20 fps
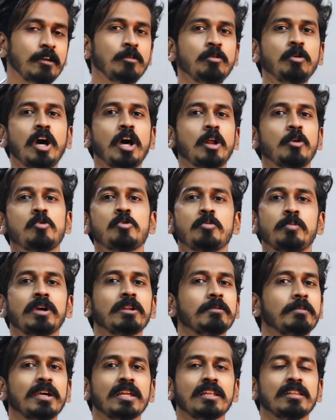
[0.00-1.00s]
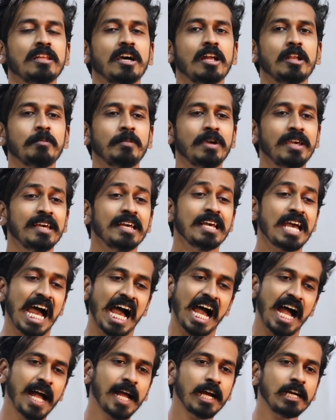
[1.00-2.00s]
ஐநூறு அறுநூறு பேருமே இருந்தாலுமே
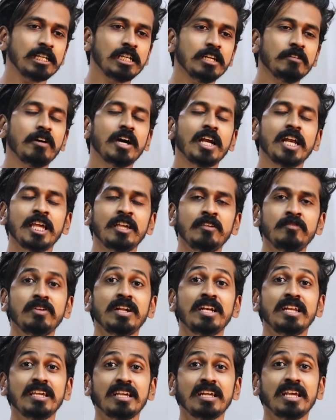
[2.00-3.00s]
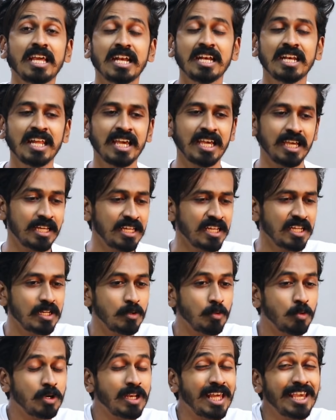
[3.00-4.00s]
ஆக்டிவாக லைஃப்பில் நீங்கள் என்ன
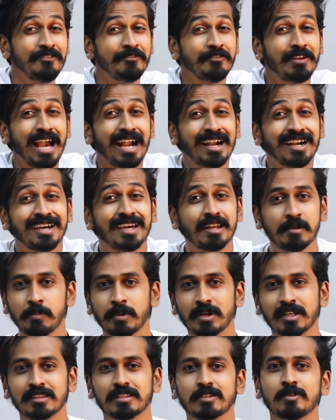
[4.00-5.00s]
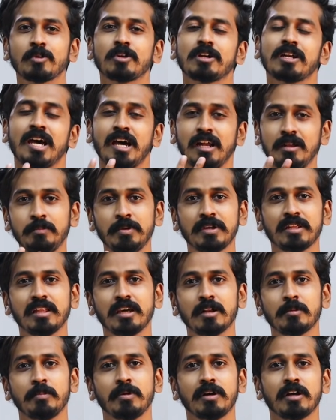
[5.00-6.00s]
உங்கள் லைஃப்பில் அக்கறைப்படுறதுக்கு ஒரு நாலு பேர்
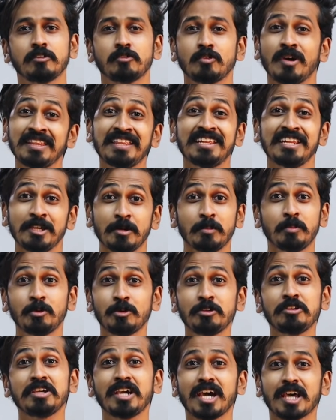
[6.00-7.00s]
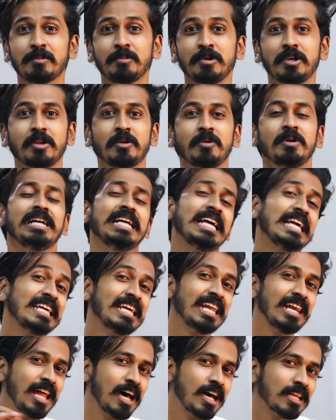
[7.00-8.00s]
தான் இருப்பாங்க ஸோ அதை நீங்கள் புரிஞ்சிக்க ஆரம்பிக்கணும்
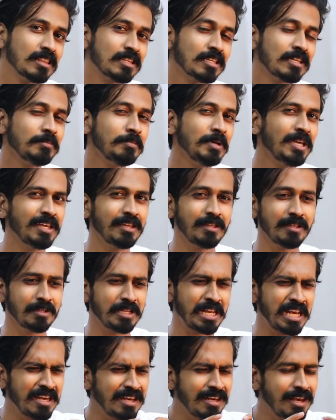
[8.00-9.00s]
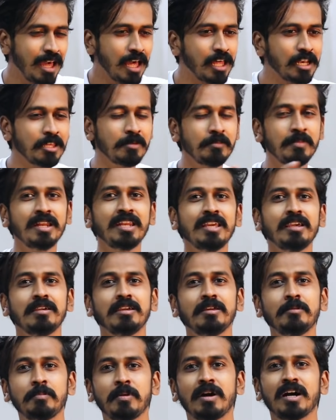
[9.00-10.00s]
எல்லாத்துக்குமே எல்லாரையுமே
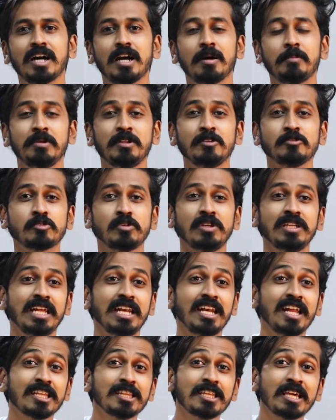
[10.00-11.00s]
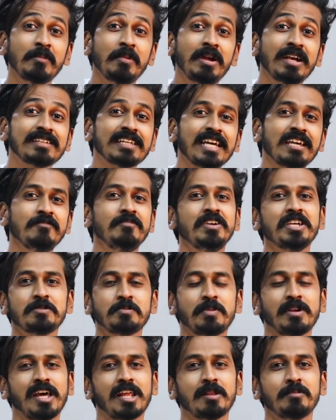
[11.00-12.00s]
நீங்கள் இருப்பாங்க அப்படின்னு சொல்லி எல்லாத்துக்குமே டைம்
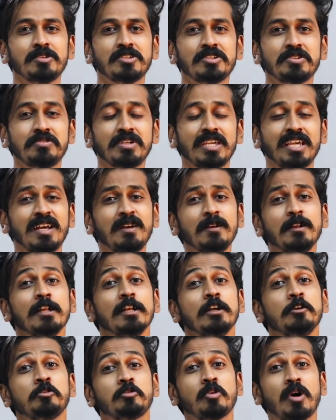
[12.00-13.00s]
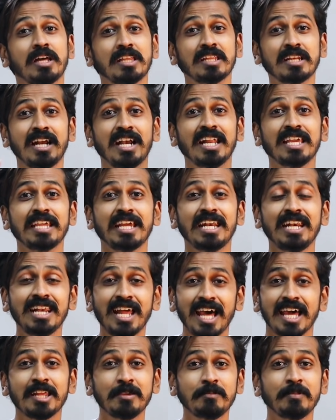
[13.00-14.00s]
வேஸ்ட் பண்ண ஆரம்பிச்சிருவீங்க ஸோ அதனால்
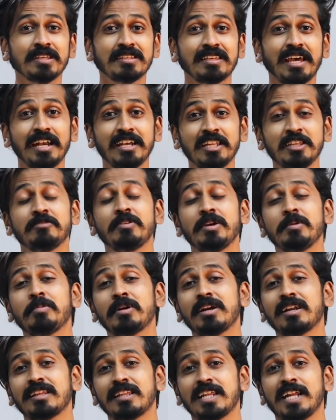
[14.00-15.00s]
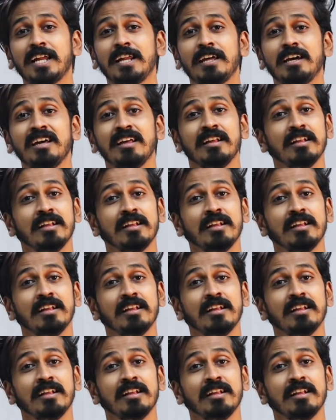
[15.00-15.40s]
எல்லாரையுமே சாட்டிஸ்ஃபை பண்ணுறதுனால